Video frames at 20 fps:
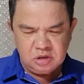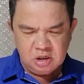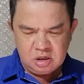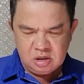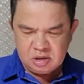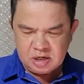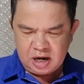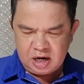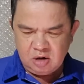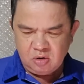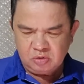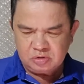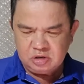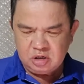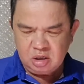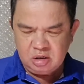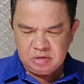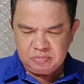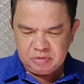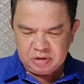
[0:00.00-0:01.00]
quận Đồ Sơn đang
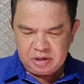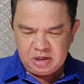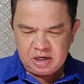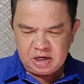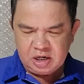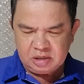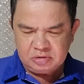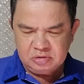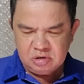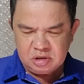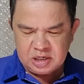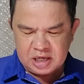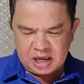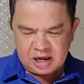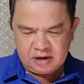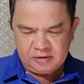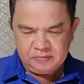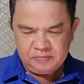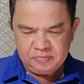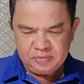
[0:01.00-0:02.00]
ngồi trên vỉa hè trước
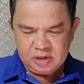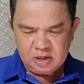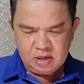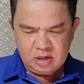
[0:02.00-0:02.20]
nhà